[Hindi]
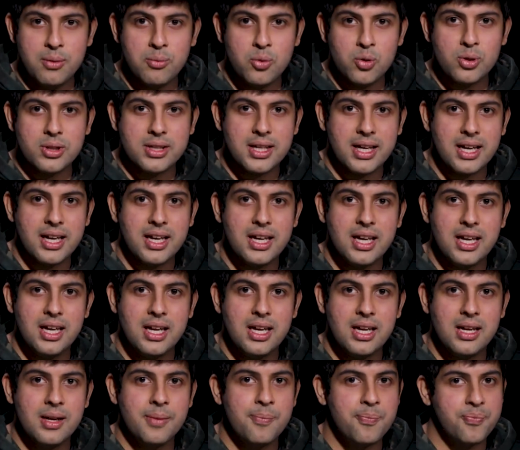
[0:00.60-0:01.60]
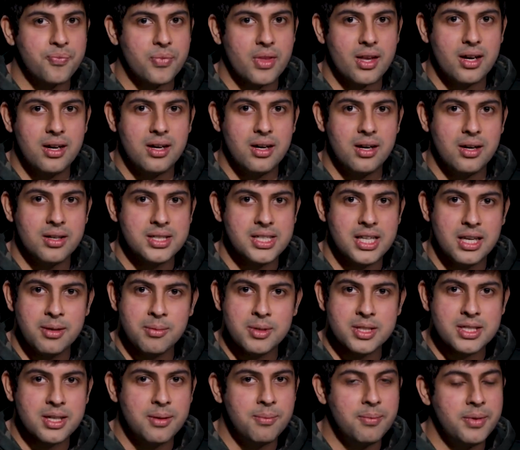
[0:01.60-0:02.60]
ये बोलता है कि
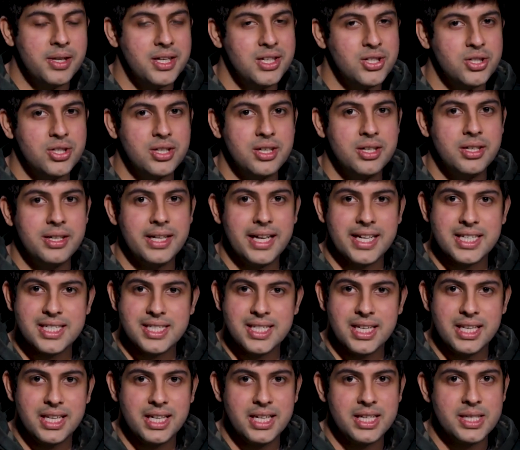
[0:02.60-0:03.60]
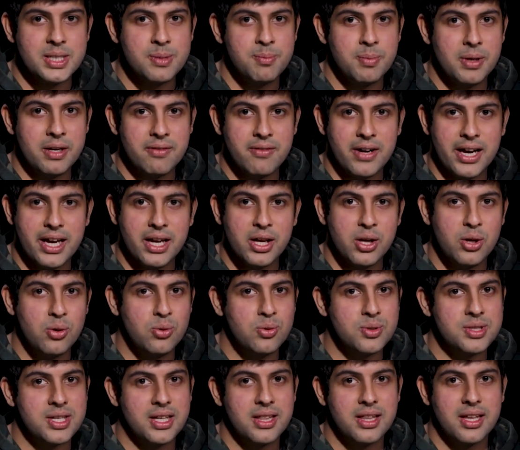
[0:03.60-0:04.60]
सिलेबस कम्प्लीशन टेस्ट सीरीज पी वाई
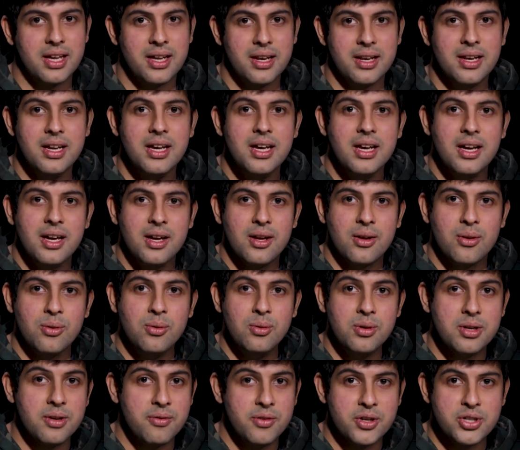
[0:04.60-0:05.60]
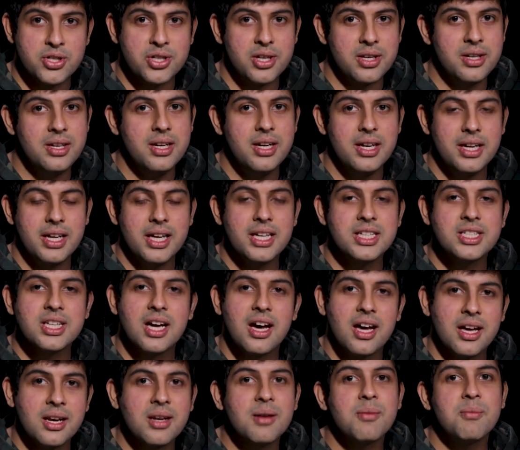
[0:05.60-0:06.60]
क्यूज एंड देन यू नो रिविजन ये
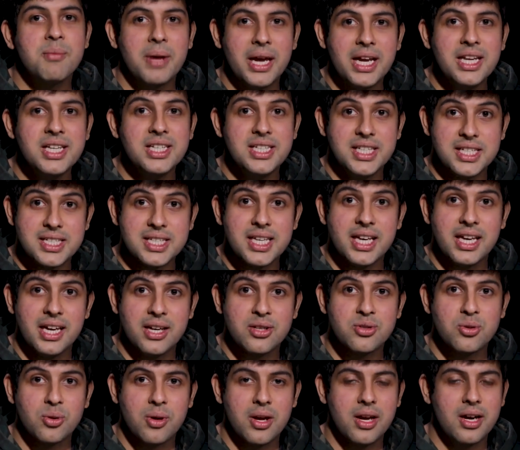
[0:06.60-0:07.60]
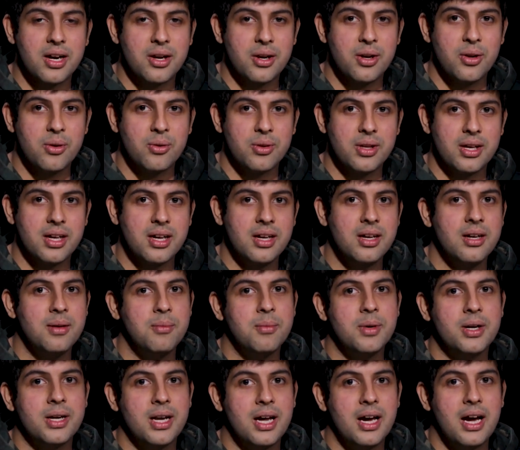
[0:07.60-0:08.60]
चार मेन चीज़ें हैं जो कि करनी होती है
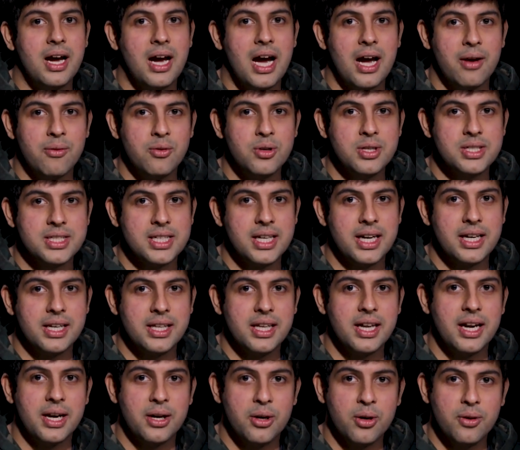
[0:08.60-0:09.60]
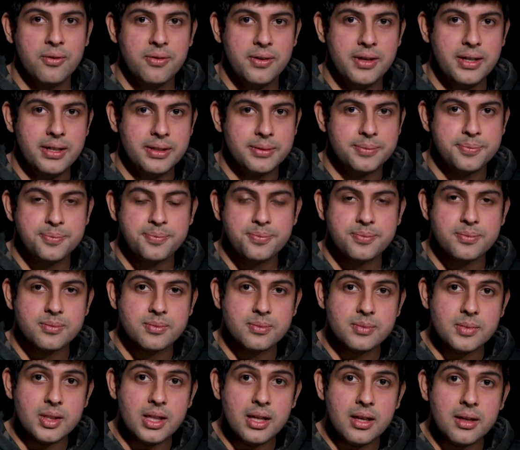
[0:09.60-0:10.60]
बट आई वुड से एट द एंड ऑफ इट
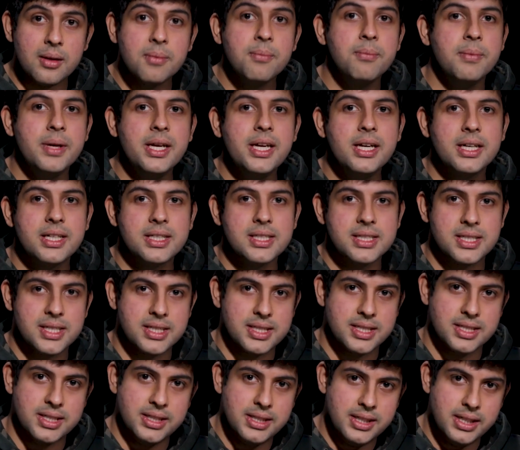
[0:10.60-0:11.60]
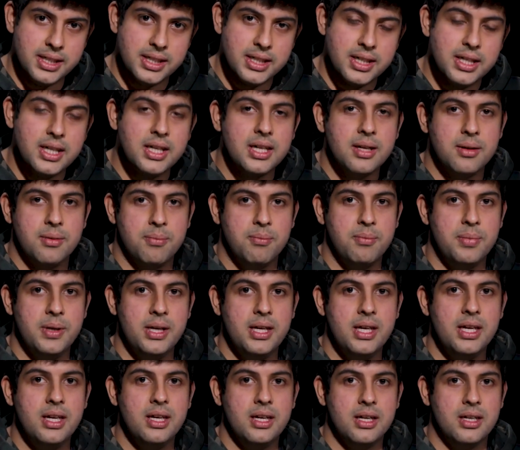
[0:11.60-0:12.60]
बी कंसिस्टेंट
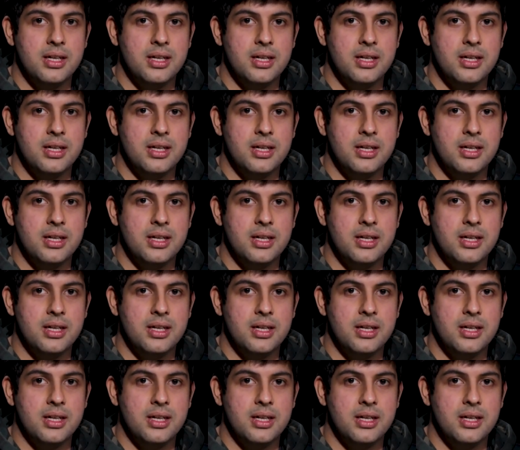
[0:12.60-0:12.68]
बी